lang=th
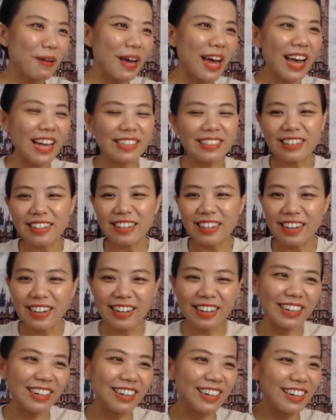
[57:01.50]
ผ้าเยอะ
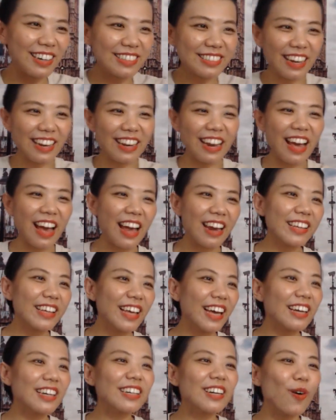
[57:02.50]
เออจัดร้านอะไร
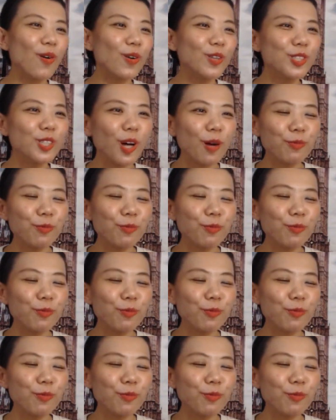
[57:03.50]
เงี้ยเออคนชอบ